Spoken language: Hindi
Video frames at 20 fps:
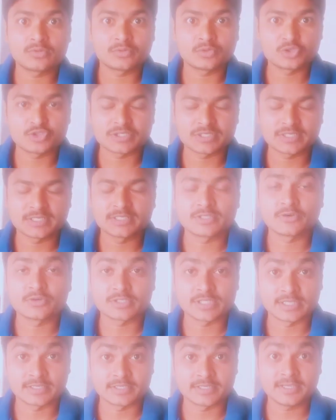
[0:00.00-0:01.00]
खुशी की दौड़
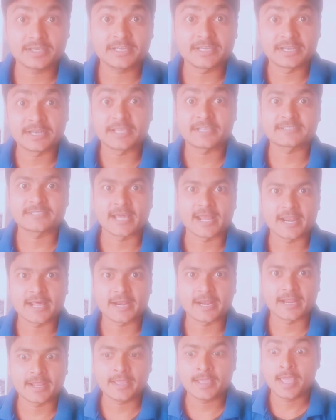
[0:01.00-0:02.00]
जाती है कि नया साल आ
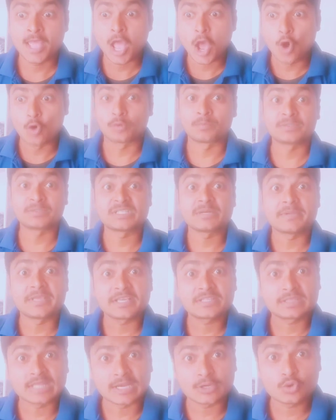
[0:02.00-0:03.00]
रहा है और मतलब
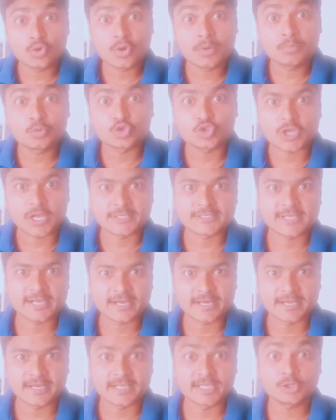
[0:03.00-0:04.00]
एक तारीख को हम कुछ अच्छा
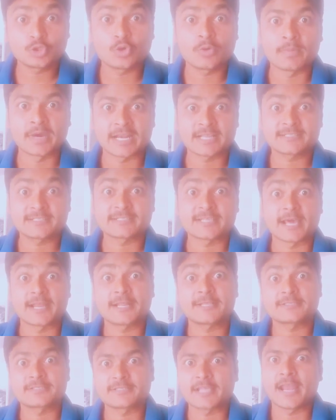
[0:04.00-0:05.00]
करेंगे तो हमारा
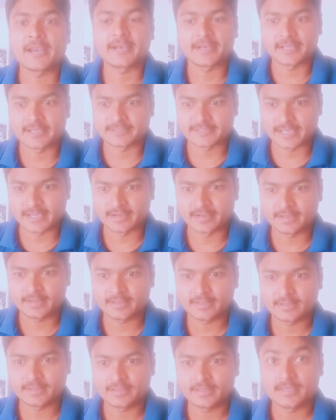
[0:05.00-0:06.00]
सारा साल नया जाएगा
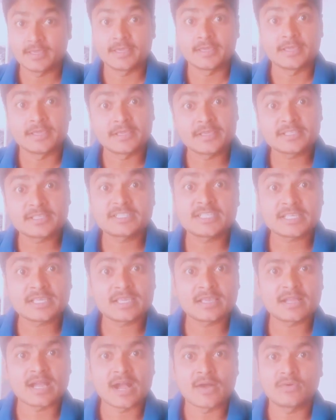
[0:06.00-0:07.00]
इसी
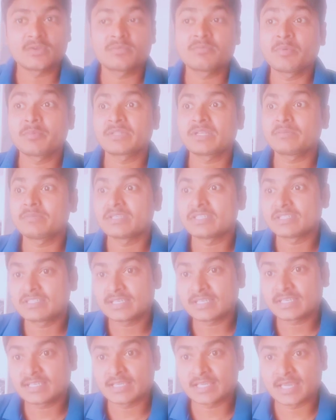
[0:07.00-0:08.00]
की कहावत में मतलब
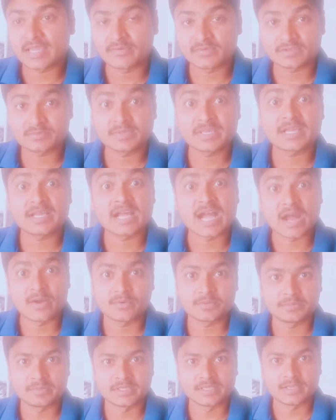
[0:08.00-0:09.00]
इसी के एवज में एक
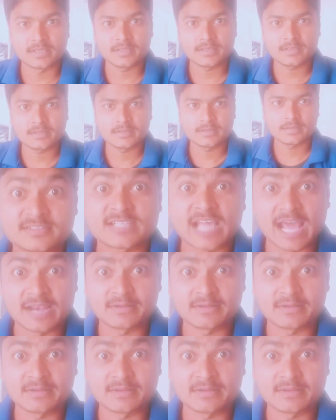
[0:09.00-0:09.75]
कहावत भी है साल